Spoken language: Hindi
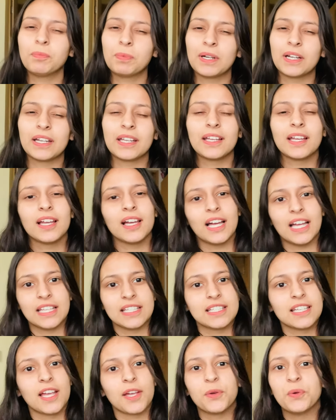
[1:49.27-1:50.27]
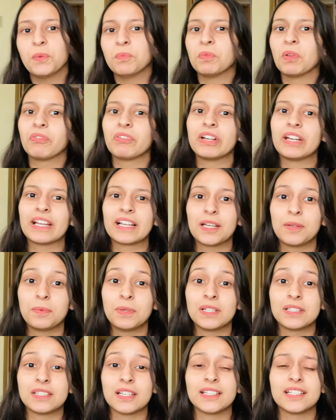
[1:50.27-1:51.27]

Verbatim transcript: प्रिटी है अच्छा है घूमने फिरने के लिए भी अच्छा है